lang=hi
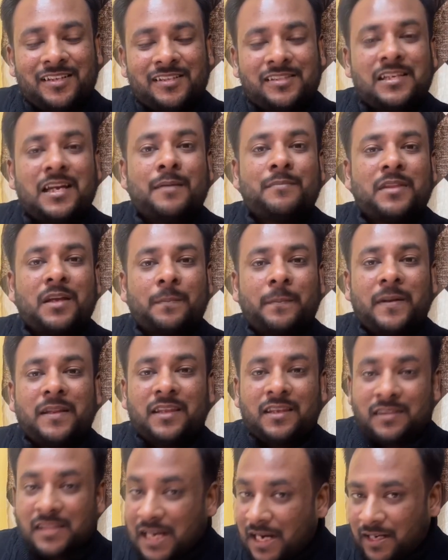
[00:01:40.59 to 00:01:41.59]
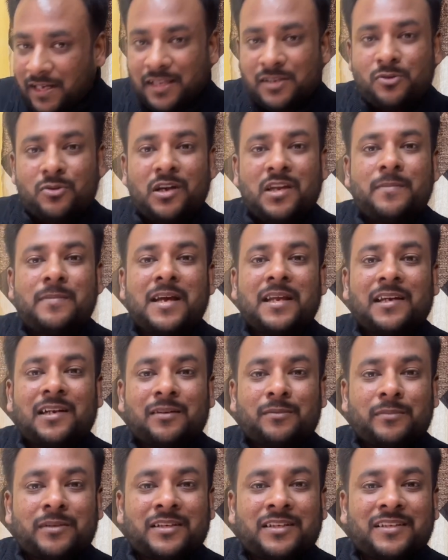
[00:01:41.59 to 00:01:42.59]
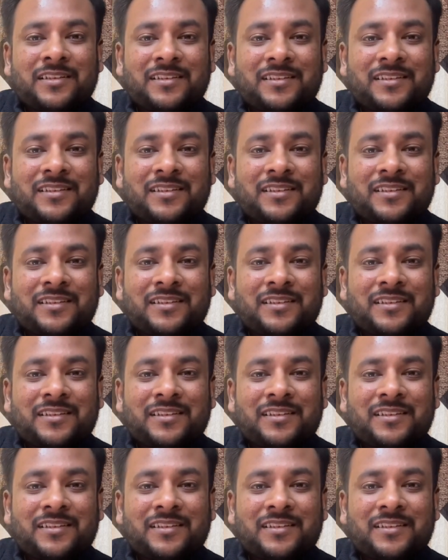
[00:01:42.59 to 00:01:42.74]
शाम तक पेन की शार्टेज हो गई मार्केट में